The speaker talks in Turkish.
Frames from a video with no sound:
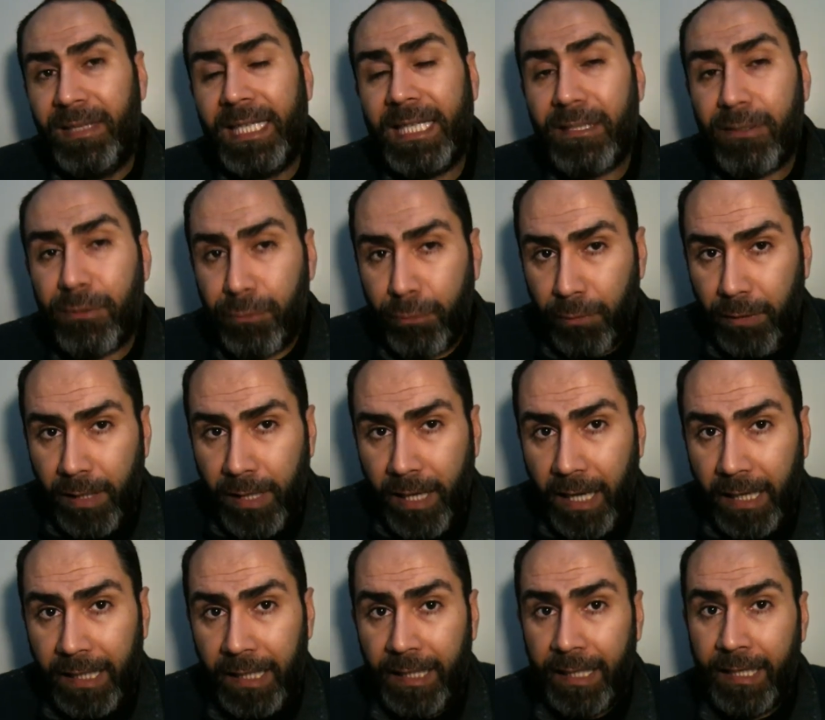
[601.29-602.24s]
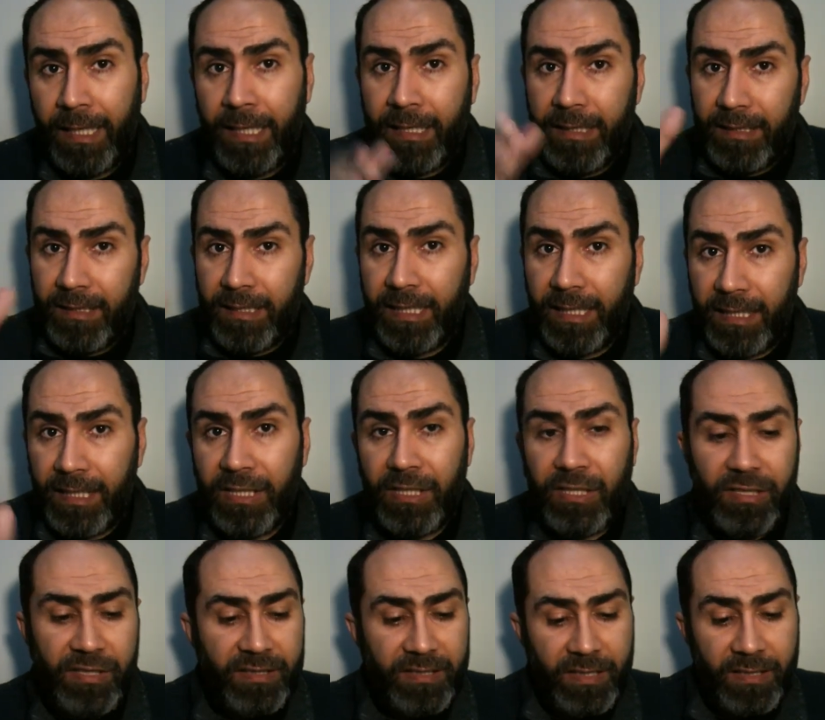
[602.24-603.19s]
bilgisi olarak, diğeri
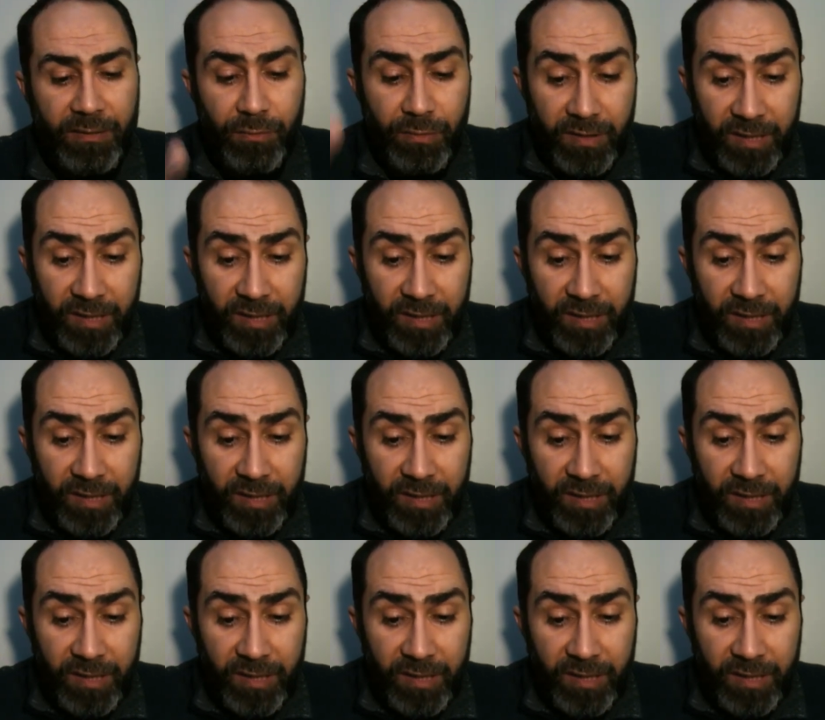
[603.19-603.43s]
için ise